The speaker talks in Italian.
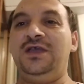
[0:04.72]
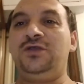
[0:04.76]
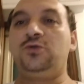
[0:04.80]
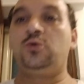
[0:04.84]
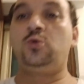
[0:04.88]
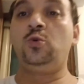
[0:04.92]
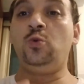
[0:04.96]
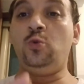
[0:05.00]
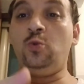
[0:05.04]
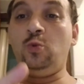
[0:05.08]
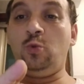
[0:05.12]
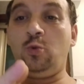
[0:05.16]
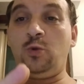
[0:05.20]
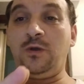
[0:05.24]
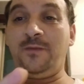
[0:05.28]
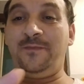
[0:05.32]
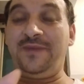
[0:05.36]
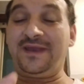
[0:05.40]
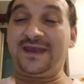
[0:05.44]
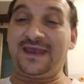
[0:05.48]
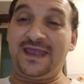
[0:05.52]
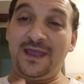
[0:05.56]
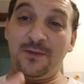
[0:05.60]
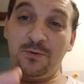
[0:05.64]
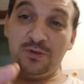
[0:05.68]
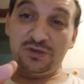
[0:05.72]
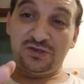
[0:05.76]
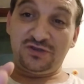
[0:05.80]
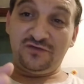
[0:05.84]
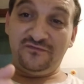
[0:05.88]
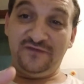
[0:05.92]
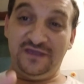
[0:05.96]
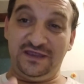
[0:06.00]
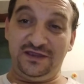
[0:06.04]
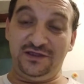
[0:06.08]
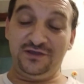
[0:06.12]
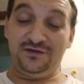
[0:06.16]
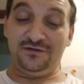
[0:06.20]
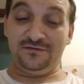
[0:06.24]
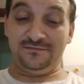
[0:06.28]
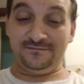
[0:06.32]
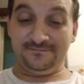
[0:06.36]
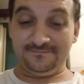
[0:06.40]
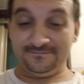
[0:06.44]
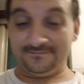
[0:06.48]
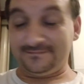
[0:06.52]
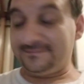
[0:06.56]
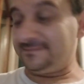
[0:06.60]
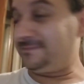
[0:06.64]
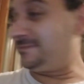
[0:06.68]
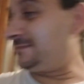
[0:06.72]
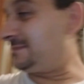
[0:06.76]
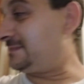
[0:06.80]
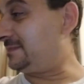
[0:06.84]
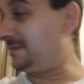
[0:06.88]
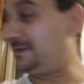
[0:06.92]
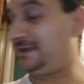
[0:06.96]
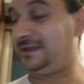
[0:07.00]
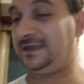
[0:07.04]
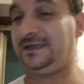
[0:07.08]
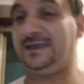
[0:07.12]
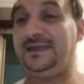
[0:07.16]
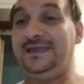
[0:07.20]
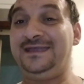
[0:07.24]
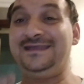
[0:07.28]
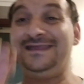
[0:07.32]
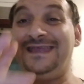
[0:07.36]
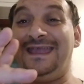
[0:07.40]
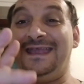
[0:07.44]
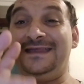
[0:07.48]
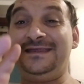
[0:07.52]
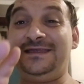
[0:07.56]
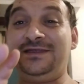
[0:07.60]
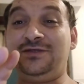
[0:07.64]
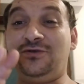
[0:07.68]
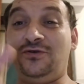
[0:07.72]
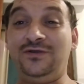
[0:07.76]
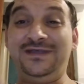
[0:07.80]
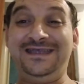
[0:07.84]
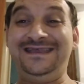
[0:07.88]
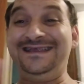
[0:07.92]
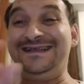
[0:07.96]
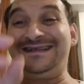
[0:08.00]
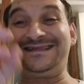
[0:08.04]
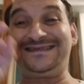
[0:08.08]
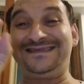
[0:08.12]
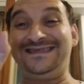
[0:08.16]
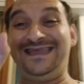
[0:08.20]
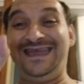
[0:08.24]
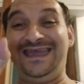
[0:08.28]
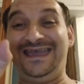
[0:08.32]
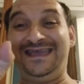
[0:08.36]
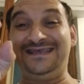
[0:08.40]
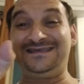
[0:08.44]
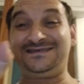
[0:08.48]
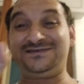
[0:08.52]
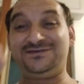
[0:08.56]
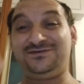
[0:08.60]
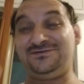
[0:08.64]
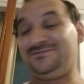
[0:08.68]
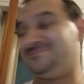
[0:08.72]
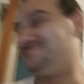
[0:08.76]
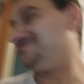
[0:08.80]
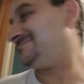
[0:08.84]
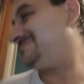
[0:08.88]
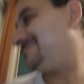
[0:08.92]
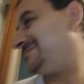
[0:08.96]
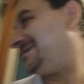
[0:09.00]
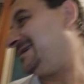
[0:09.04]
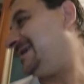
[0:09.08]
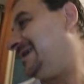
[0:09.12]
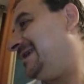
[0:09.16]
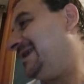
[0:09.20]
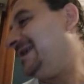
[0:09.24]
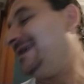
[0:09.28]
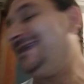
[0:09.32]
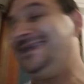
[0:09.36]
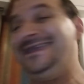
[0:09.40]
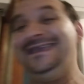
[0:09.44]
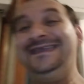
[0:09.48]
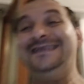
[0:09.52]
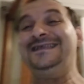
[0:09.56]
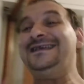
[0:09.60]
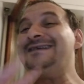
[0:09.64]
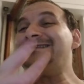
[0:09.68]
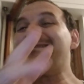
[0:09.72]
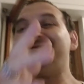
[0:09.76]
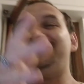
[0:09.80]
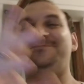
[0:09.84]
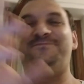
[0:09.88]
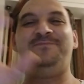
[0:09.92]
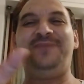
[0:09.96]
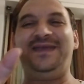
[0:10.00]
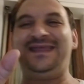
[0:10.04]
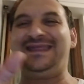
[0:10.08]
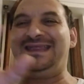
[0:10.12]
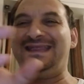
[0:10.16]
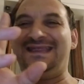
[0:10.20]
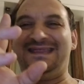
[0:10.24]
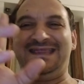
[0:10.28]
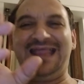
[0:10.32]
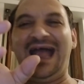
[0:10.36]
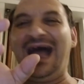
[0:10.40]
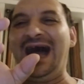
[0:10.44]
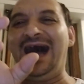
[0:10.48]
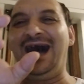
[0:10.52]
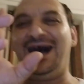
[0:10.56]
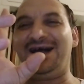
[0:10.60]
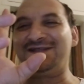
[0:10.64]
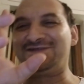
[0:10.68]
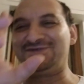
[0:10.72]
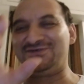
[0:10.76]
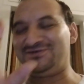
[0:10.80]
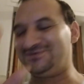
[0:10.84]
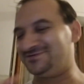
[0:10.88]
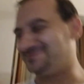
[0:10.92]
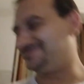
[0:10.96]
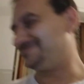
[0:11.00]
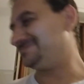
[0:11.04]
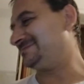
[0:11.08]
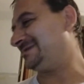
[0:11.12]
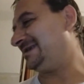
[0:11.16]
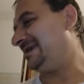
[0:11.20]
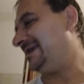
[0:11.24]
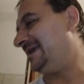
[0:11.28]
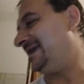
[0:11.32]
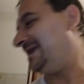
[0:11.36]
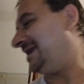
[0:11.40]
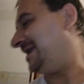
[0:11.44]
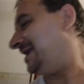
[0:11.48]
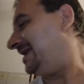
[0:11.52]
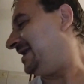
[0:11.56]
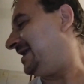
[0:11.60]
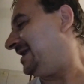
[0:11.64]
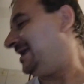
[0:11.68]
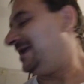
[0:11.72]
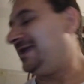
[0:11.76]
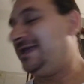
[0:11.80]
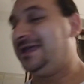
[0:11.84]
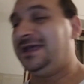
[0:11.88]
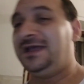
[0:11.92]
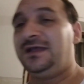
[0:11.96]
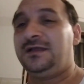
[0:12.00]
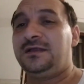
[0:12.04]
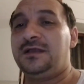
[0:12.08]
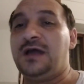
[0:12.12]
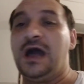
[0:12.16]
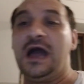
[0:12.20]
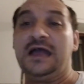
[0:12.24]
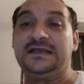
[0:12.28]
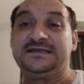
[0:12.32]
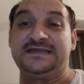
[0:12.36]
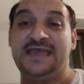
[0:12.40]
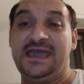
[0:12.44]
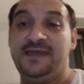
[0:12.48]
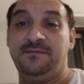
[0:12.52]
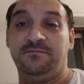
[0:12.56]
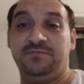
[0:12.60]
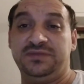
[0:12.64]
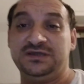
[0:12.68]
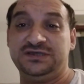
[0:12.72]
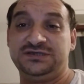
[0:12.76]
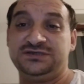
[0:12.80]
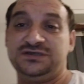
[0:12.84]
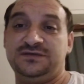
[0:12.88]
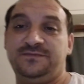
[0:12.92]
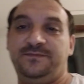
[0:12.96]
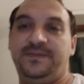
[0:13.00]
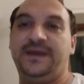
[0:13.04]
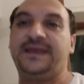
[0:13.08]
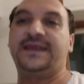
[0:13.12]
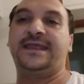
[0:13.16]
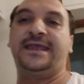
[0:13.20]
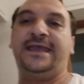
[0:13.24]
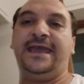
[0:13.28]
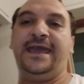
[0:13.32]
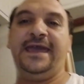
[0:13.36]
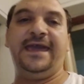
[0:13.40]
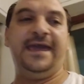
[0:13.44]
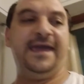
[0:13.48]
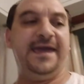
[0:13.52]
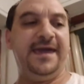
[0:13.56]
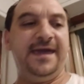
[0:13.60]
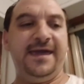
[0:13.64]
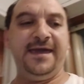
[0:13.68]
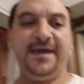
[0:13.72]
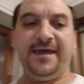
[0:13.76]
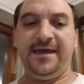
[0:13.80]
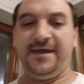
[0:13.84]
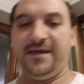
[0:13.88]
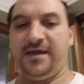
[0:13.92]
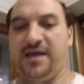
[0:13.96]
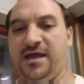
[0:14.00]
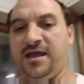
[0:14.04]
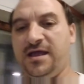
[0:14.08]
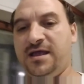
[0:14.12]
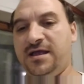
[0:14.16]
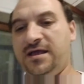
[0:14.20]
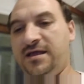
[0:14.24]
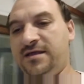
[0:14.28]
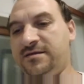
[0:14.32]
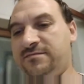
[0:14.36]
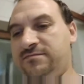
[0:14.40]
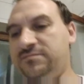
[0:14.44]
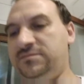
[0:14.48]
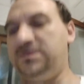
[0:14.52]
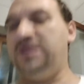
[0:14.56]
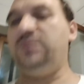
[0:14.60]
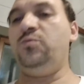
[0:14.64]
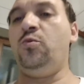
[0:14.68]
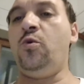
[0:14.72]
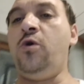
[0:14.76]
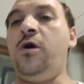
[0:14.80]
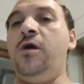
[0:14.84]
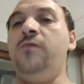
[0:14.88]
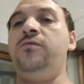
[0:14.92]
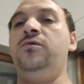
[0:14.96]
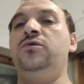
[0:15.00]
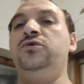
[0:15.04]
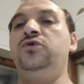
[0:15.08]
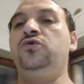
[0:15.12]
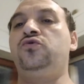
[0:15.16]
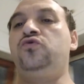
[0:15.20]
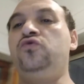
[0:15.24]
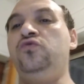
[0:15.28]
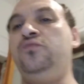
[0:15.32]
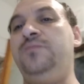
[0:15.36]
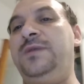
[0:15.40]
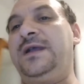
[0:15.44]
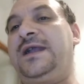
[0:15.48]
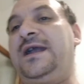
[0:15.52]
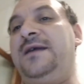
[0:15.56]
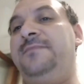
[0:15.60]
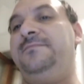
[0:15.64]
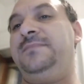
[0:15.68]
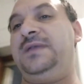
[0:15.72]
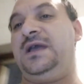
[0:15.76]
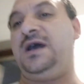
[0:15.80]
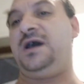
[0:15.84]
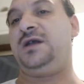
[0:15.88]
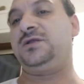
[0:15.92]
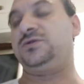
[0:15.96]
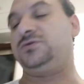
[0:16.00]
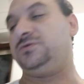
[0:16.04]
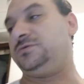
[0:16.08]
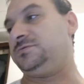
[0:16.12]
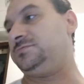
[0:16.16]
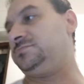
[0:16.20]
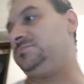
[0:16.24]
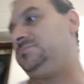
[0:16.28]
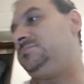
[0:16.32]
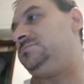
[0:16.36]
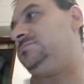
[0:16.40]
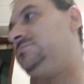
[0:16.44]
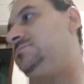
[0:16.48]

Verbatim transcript: Dunque, perché questo video? Inedito, inatteso, inaspettato. Ah, è semplice, perché di nuovo YouTube è cambiato.